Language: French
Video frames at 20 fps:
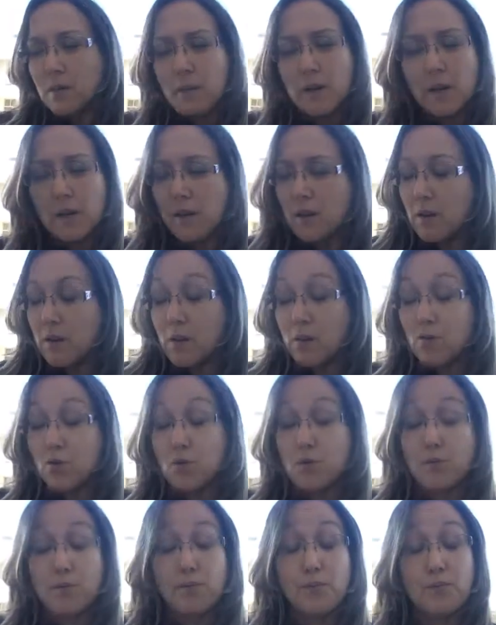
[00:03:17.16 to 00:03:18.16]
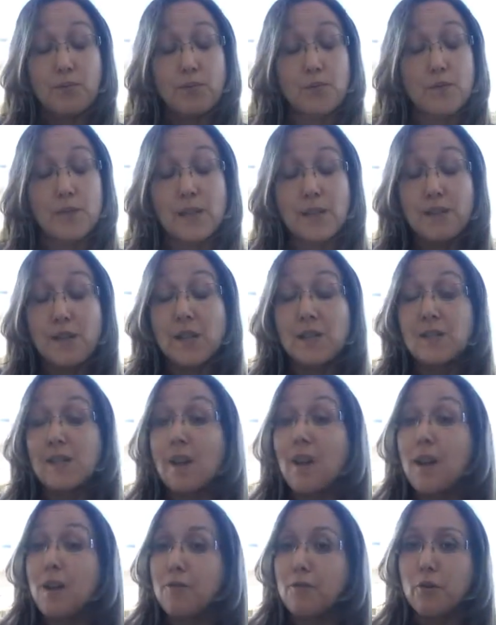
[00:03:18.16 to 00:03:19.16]
ben, je vous invite
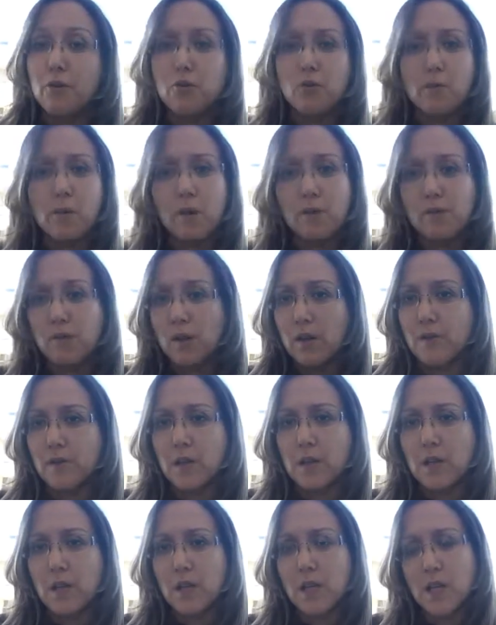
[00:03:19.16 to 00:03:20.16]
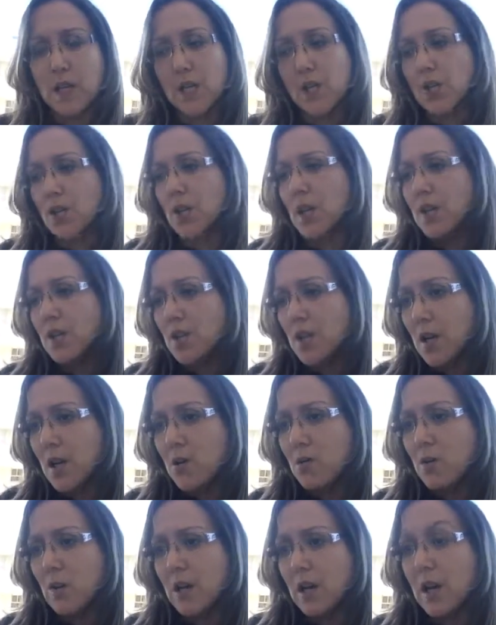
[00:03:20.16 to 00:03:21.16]
très fortement à vous réveiller et à chercher
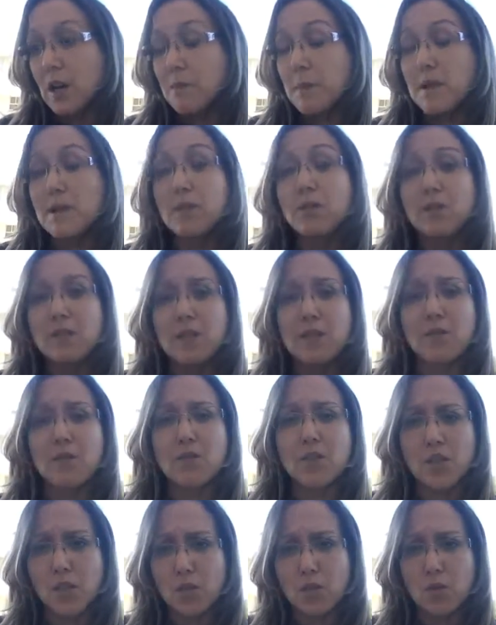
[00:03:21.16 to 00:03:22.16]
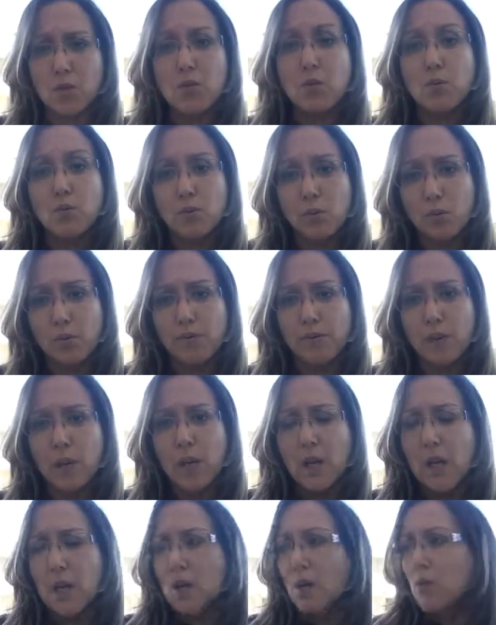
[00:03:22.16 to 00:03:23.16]
un local parce que c'est en cherchant qu'on trouve.
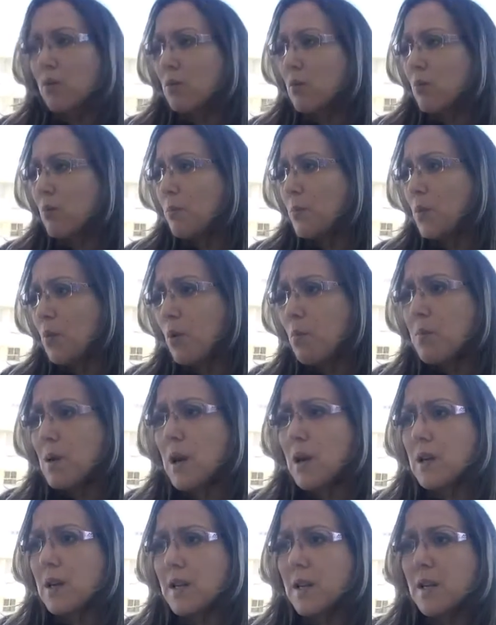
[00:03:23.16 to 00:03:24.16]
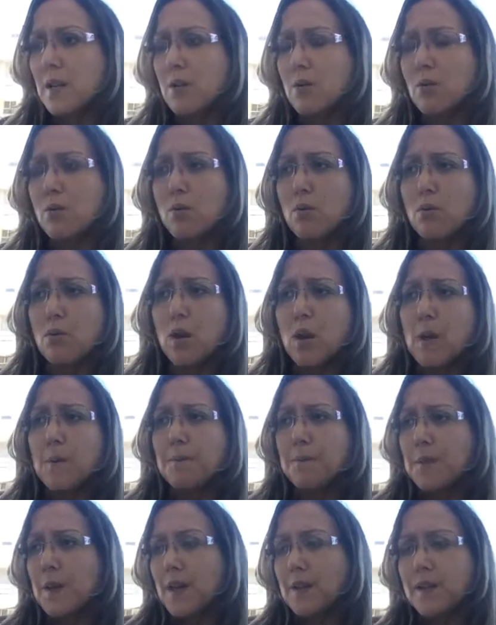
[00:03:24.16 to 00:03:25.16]
On peut en parler euh,
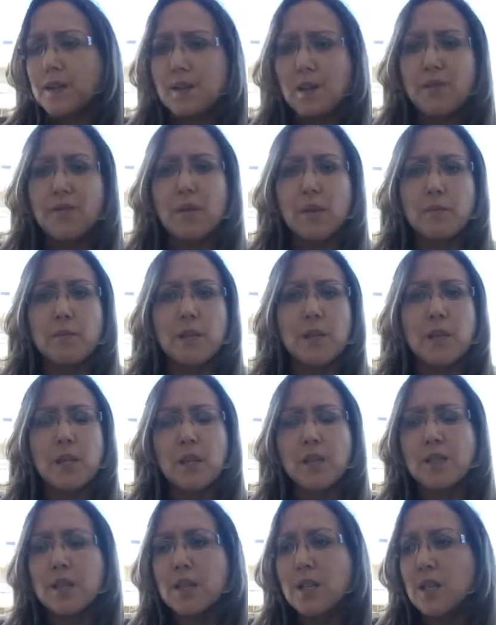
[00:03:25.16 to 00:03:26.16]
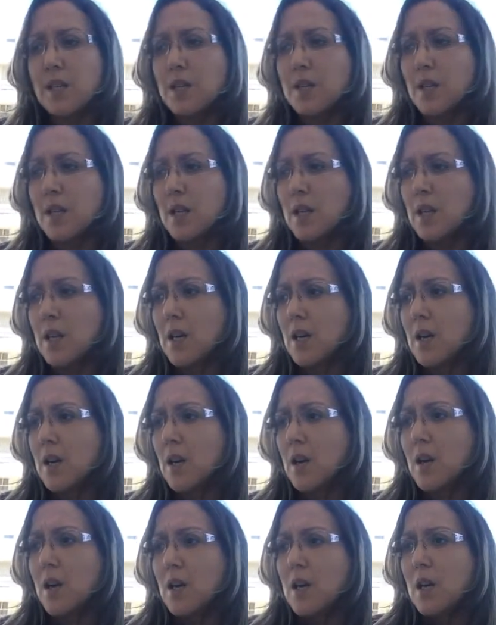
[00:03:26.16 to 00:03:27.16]
à des infirmiers, à des kinés,
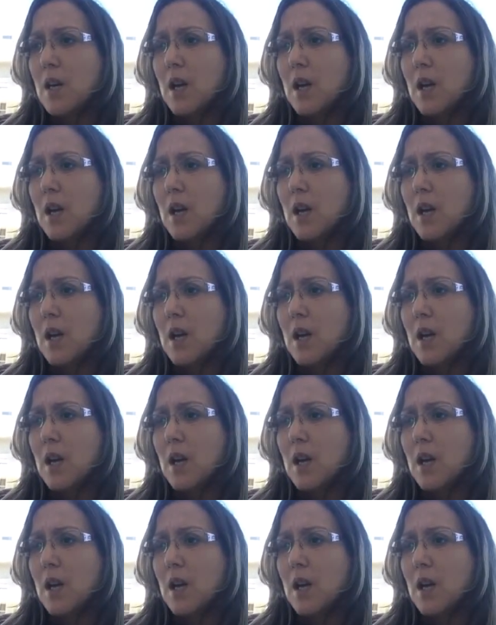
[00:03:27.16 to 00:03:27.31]
à,